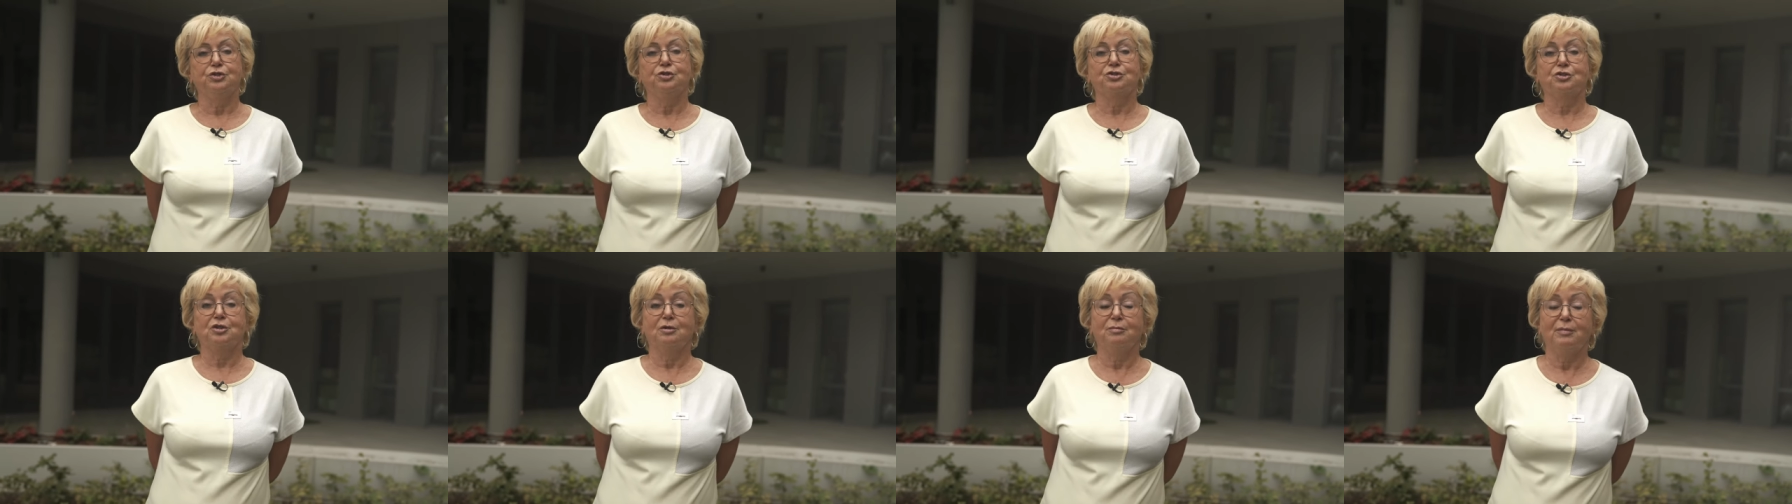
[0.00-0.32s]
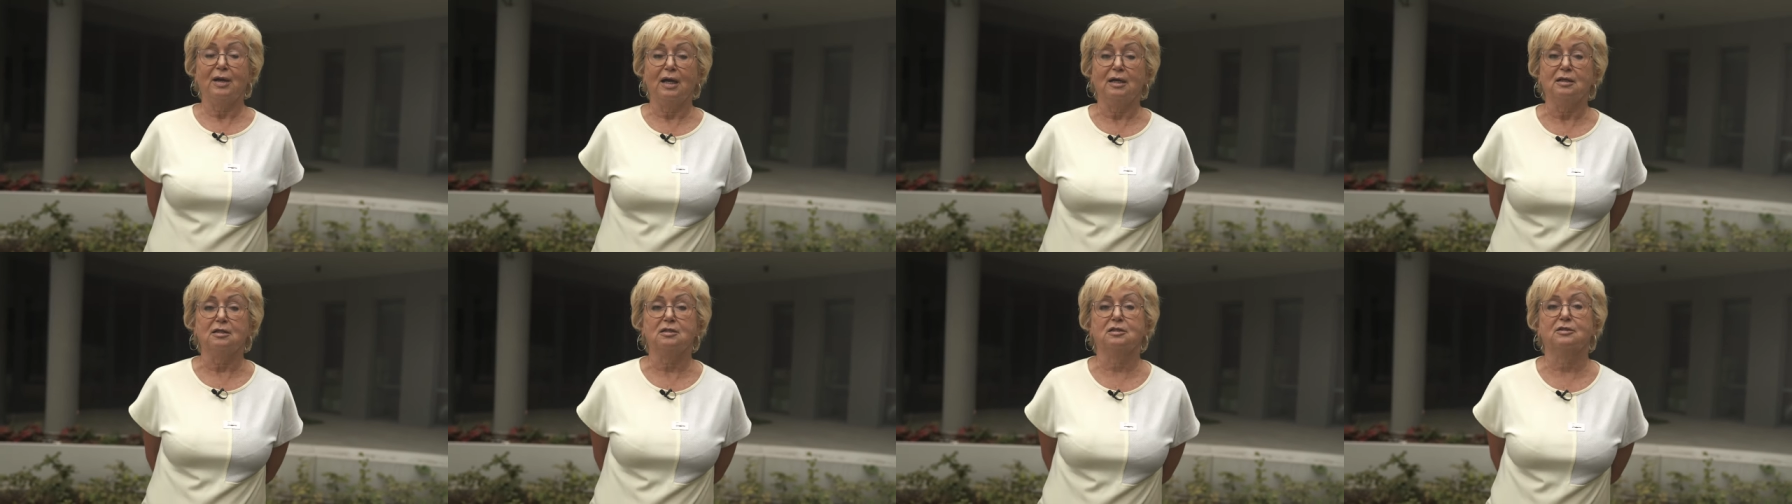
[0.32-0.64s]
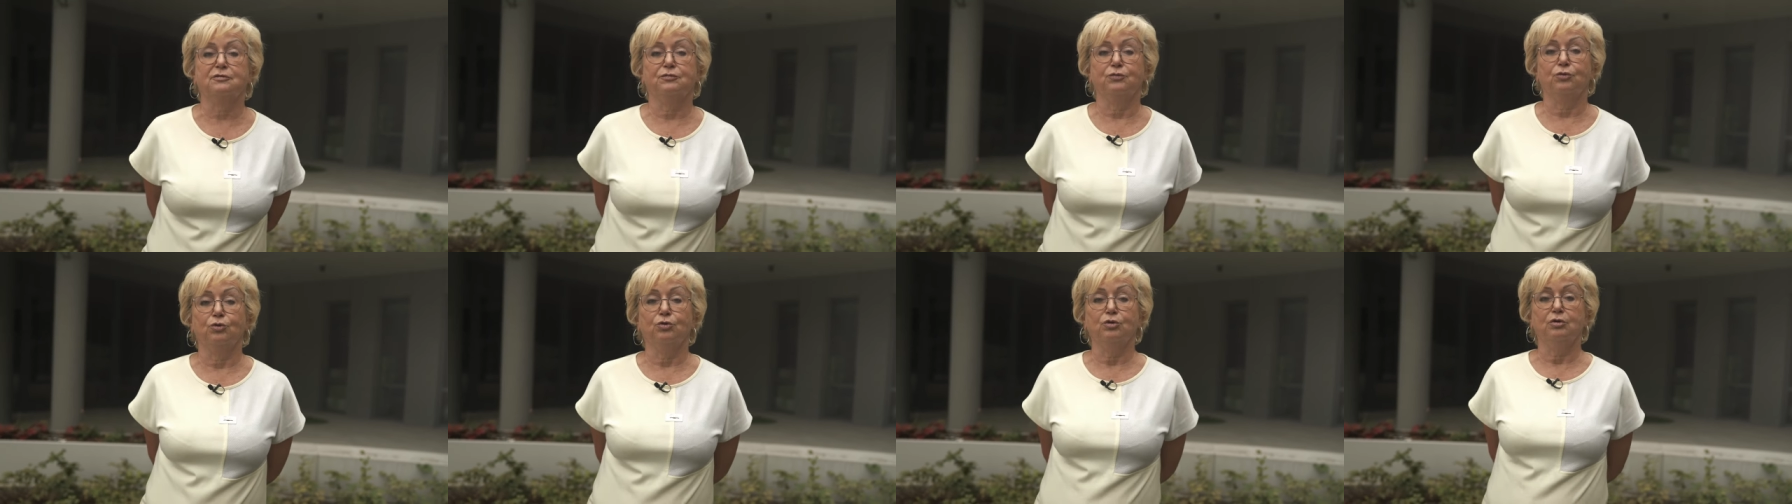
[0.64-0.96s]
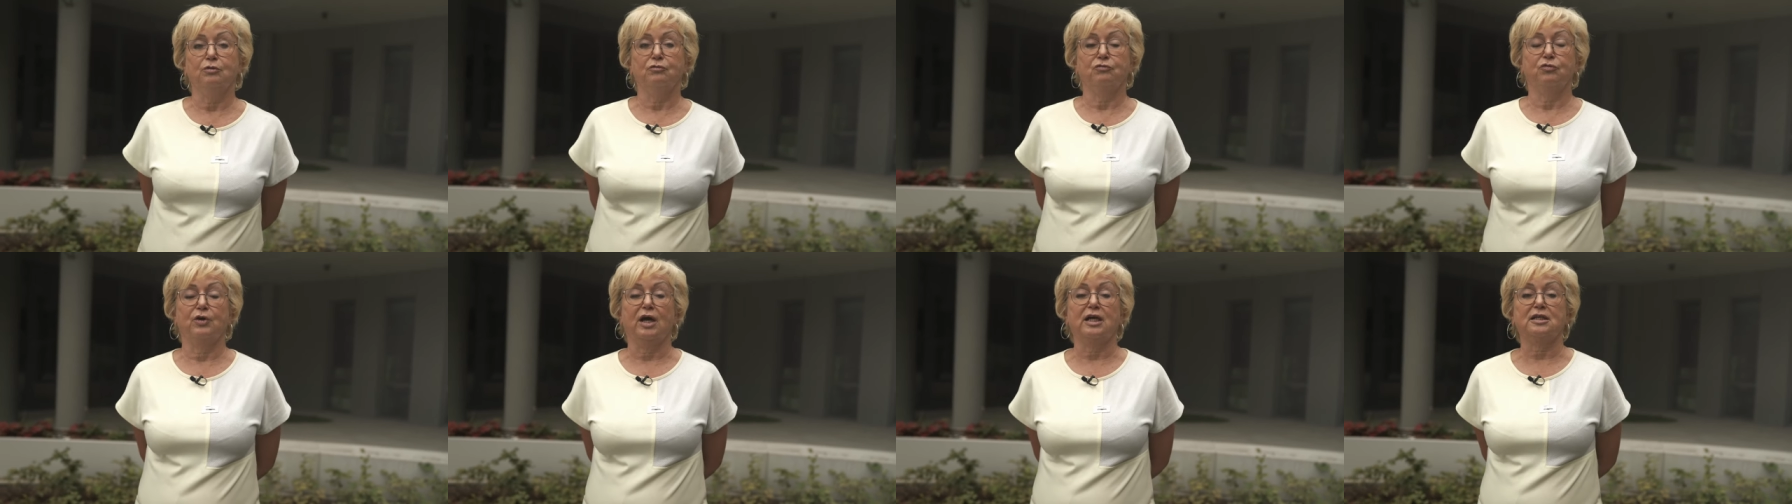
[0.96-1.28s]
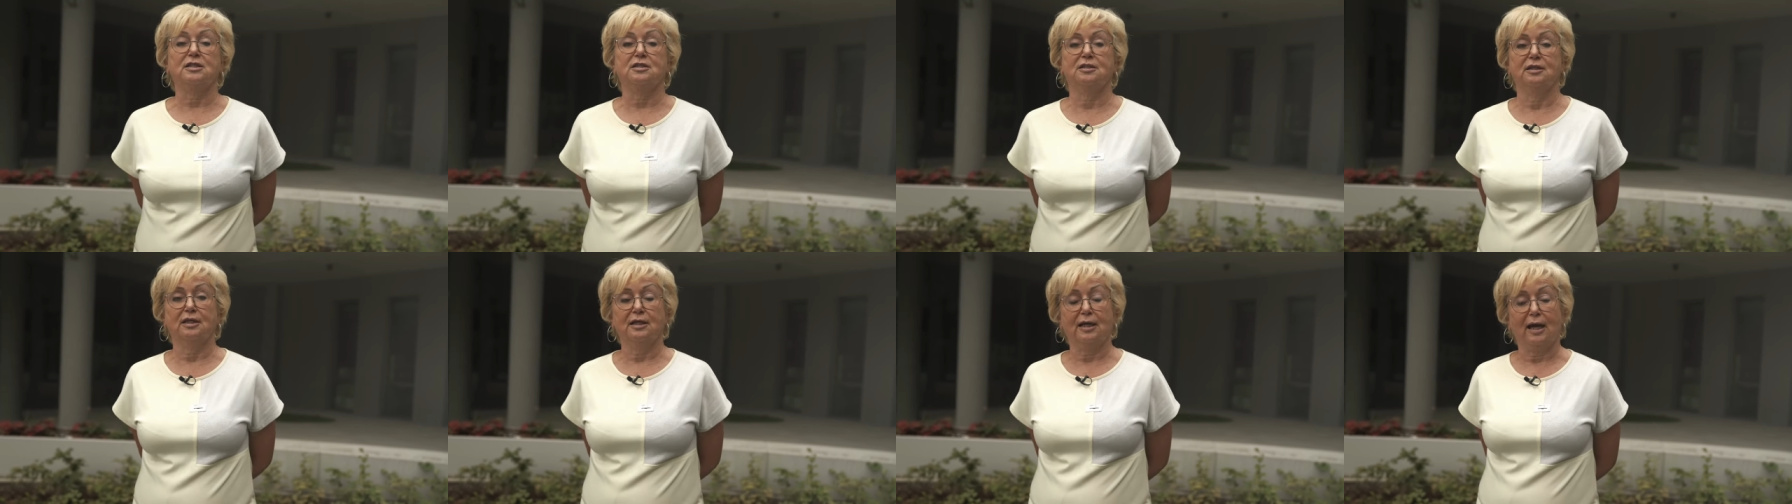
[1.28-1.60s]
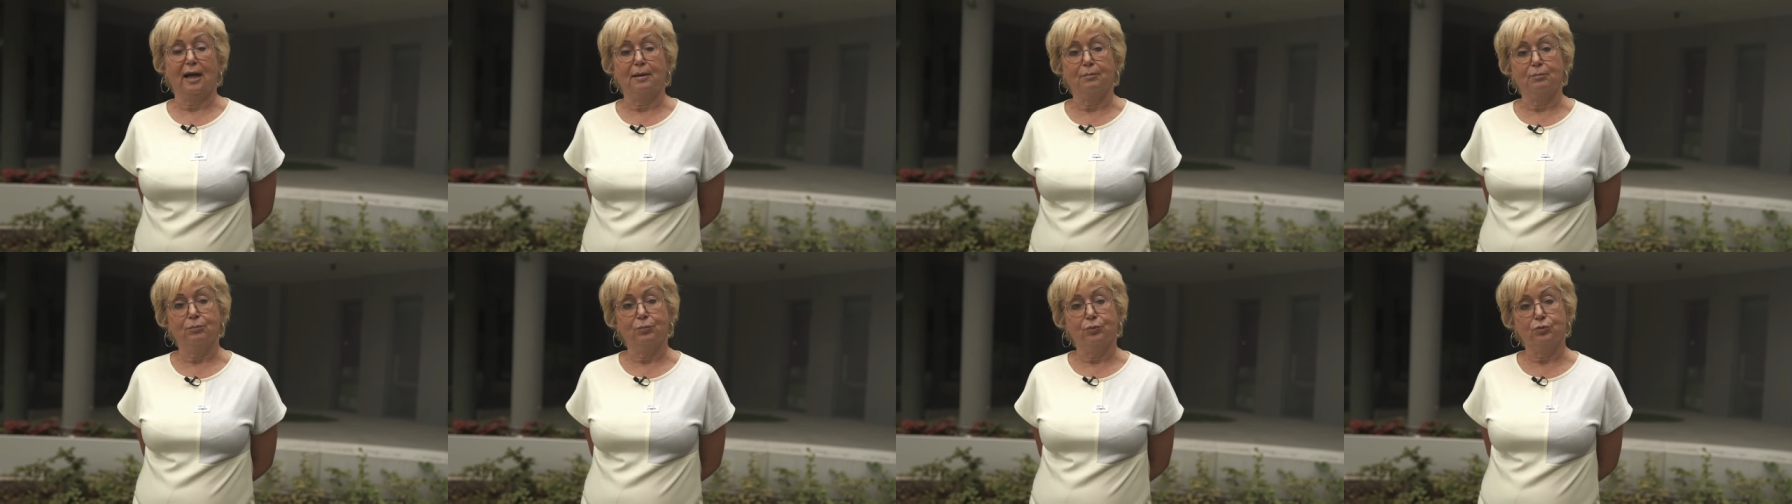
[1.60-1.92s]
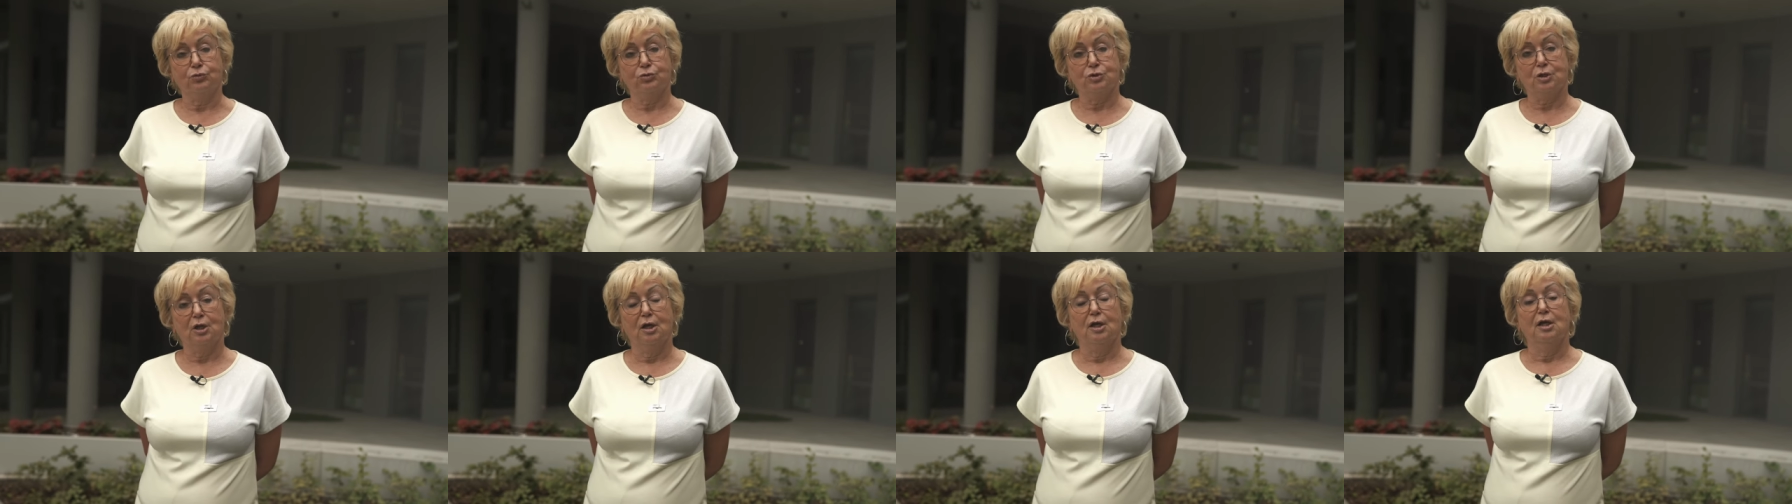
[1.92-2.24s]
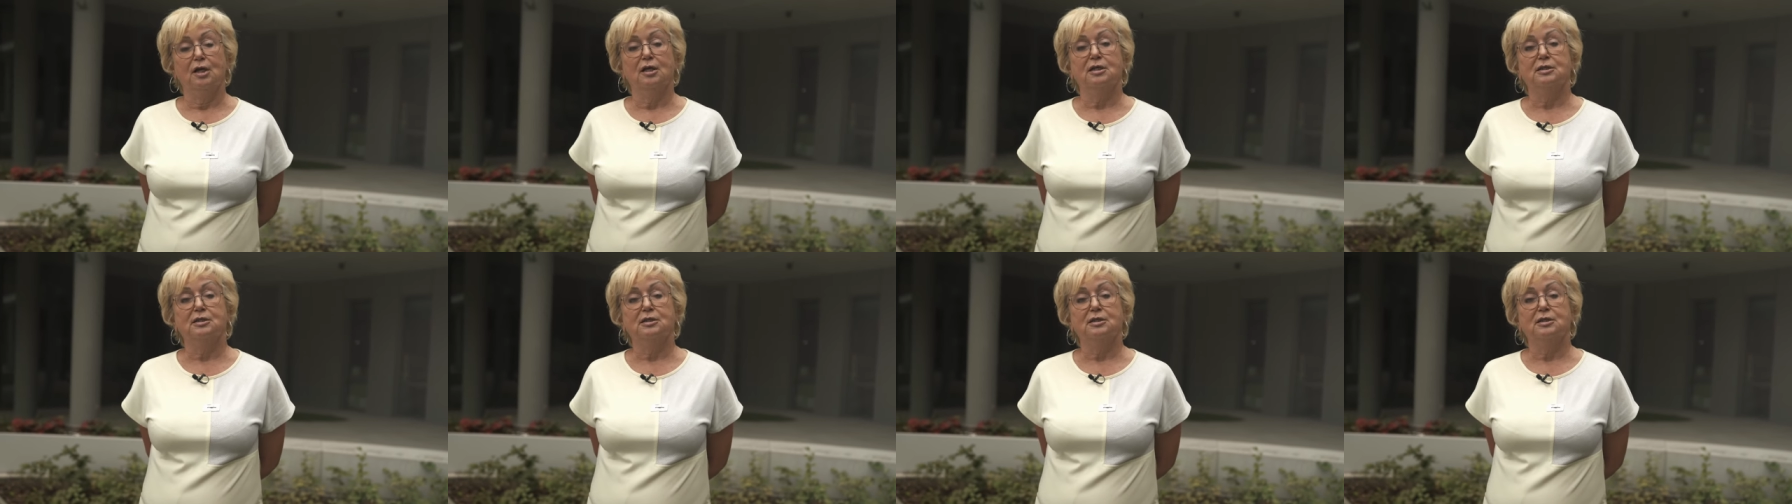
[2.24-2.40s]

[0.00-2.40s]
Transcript: że ma swój własny kampus.